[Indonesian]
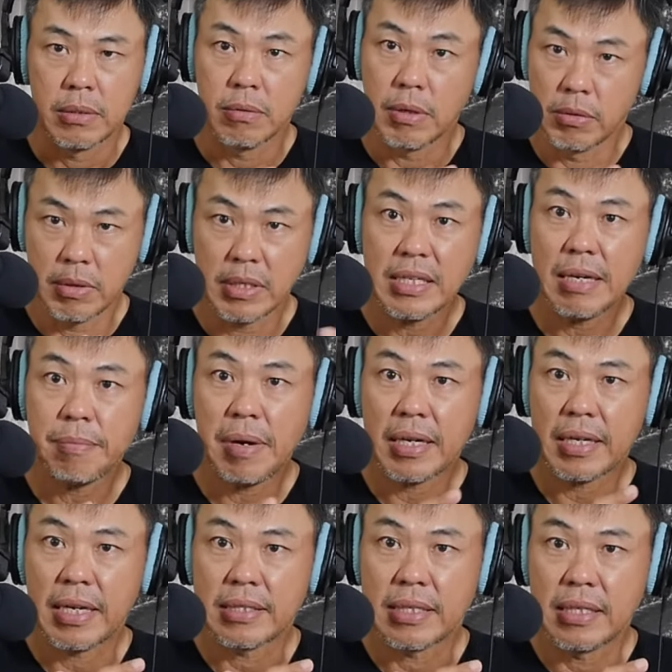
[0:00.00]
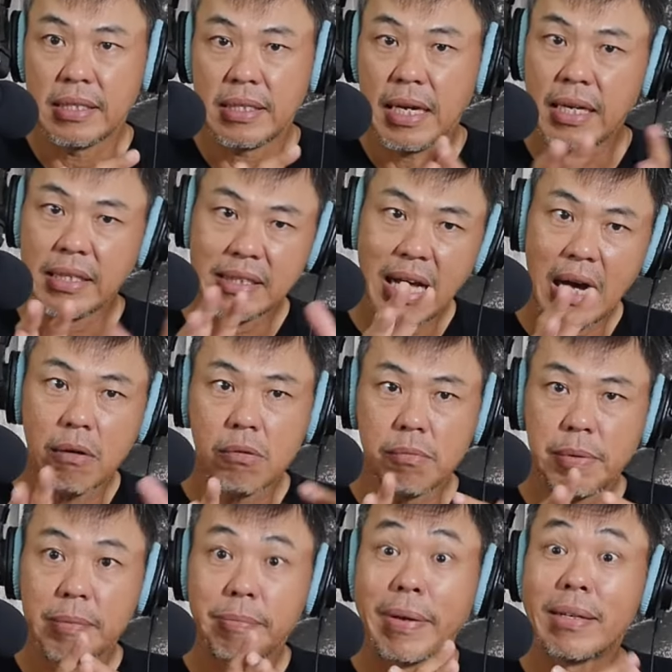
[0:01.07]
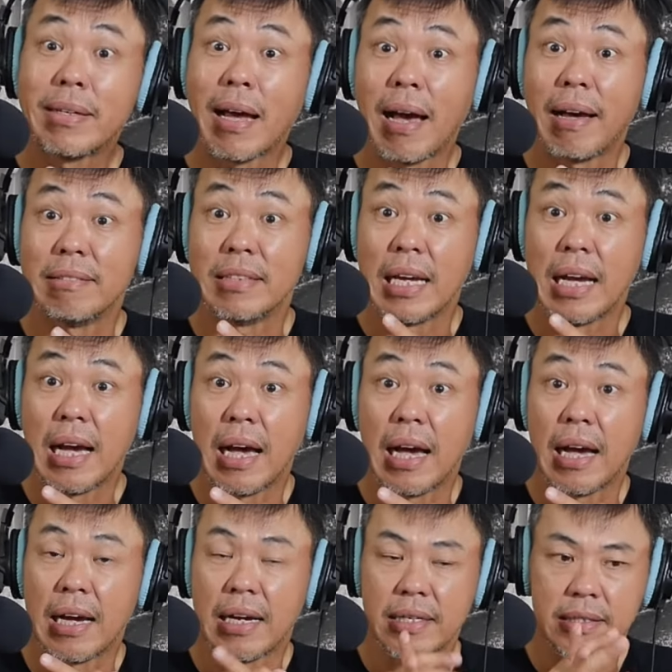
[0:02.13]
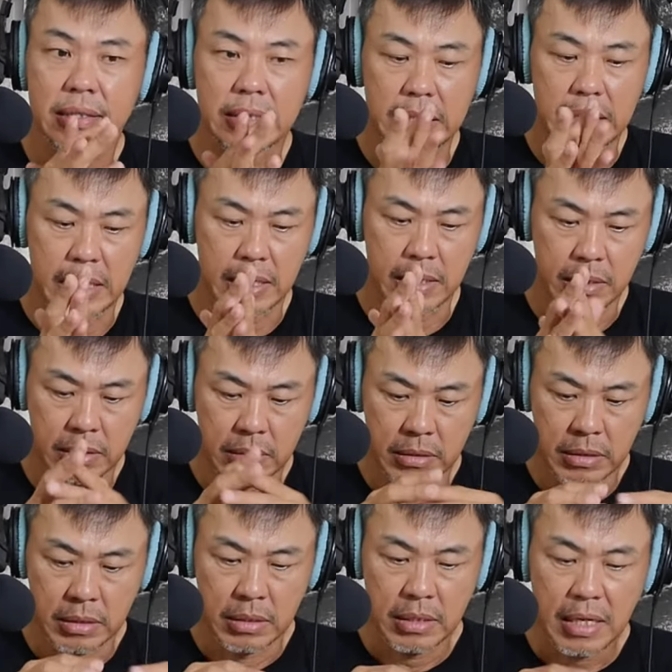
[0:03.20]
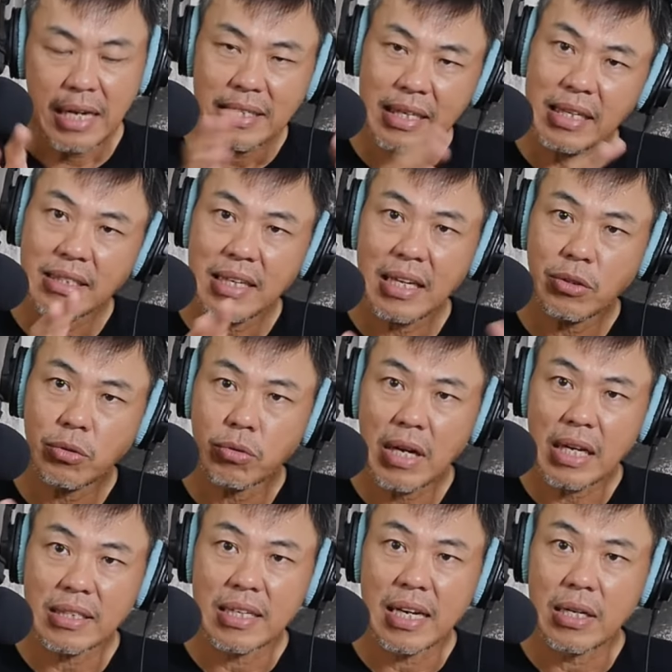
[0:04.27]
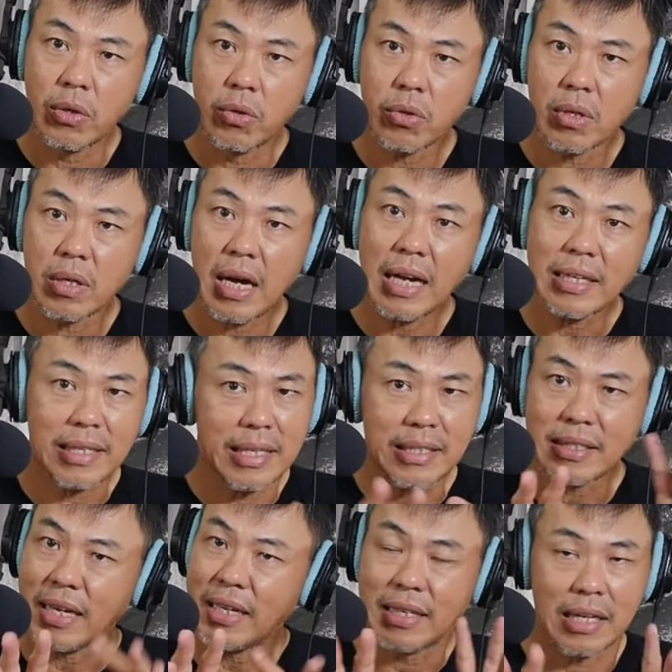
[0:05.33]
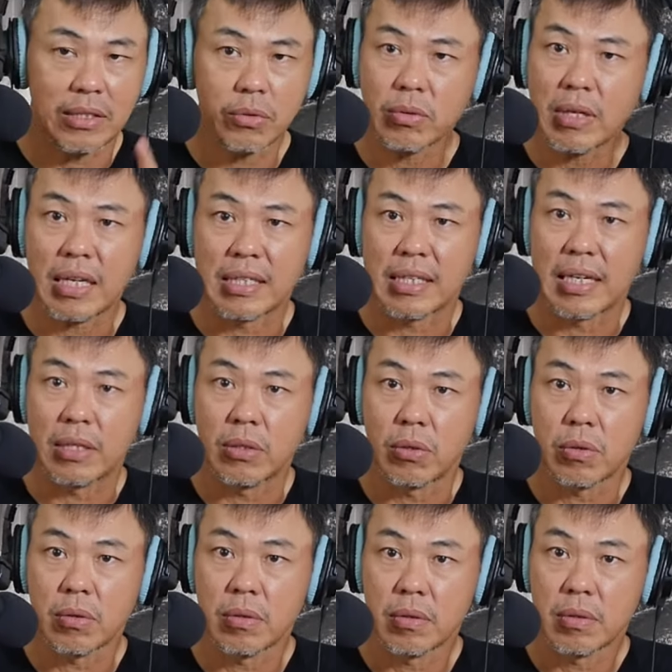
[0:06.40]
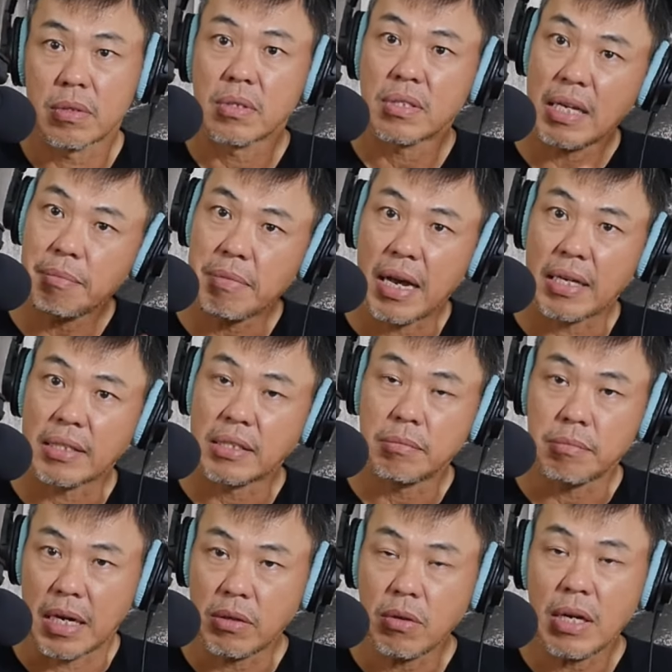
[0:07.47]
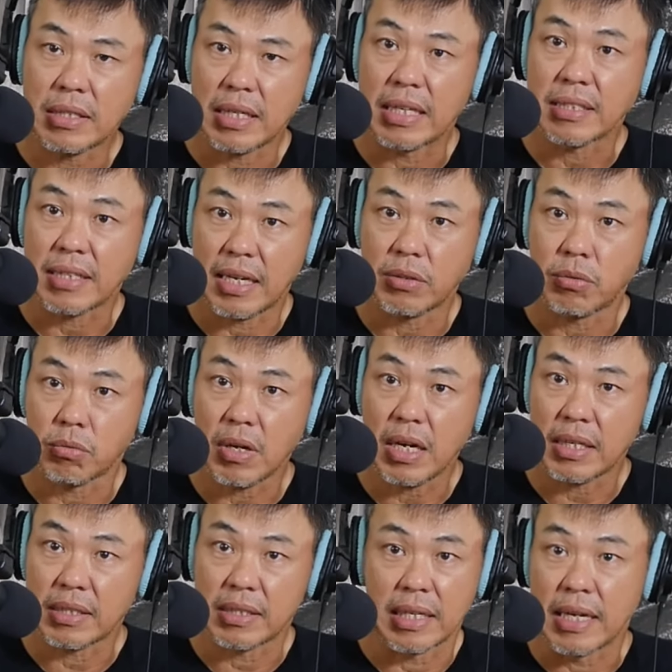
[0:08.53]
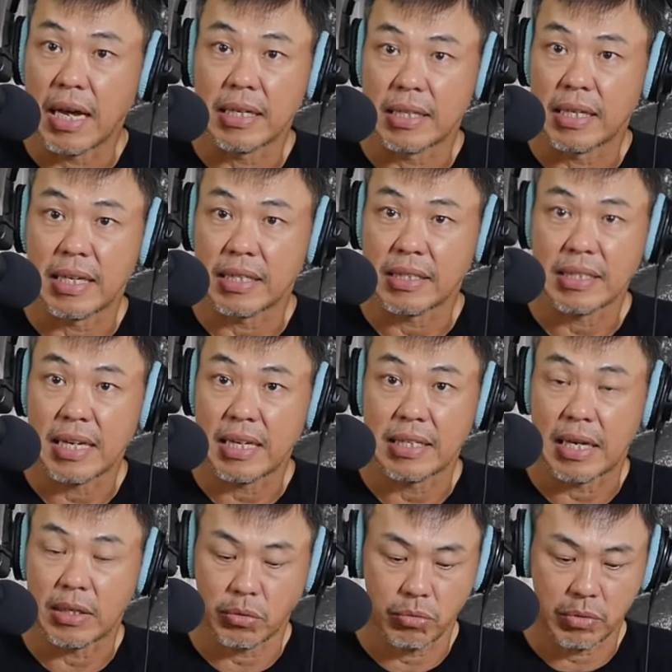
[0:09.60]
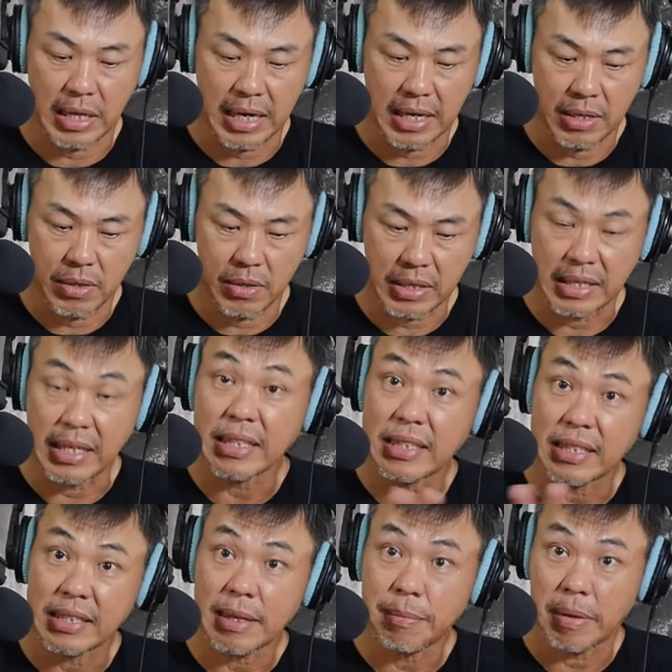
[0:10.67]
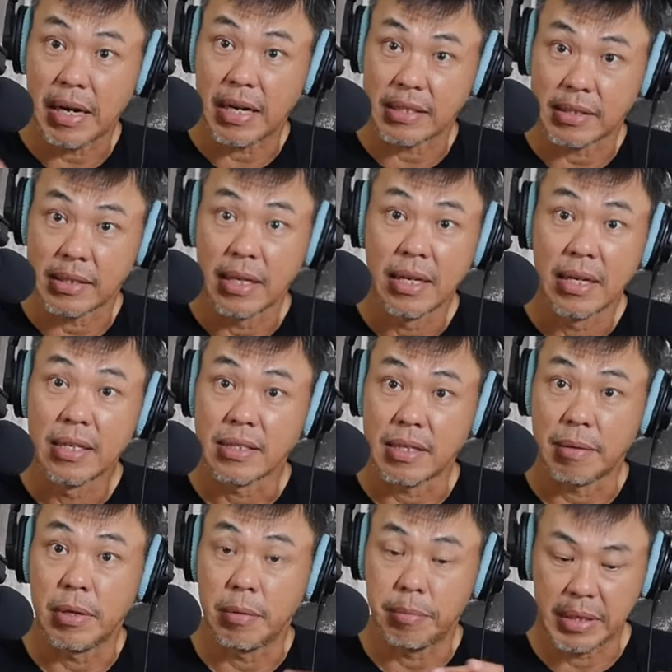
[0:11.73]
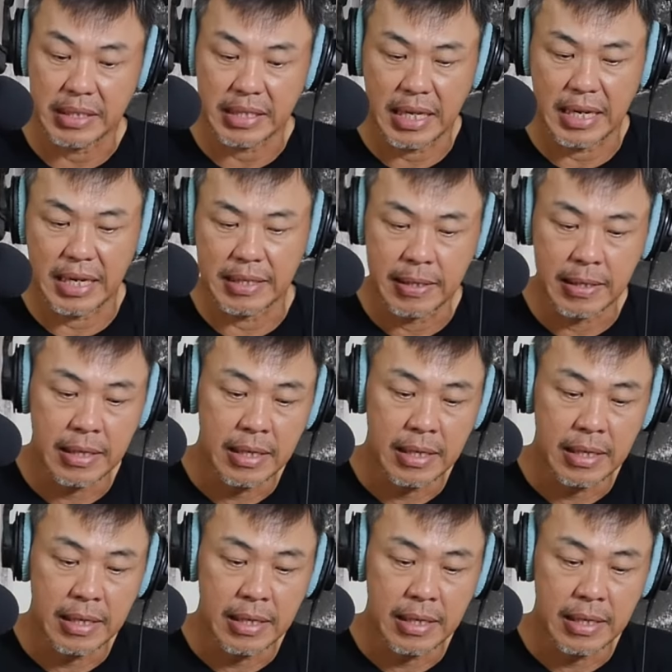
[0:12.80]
dua-dua saya pakai jadi saya tahu perbedaannya ya ada yang saya suka dengan Look ada yang saya tidak suka dengan Look sama Shimano ada yang saya suka dan ada yang saya tidak suka oke nanti kita bahas sambil berjalan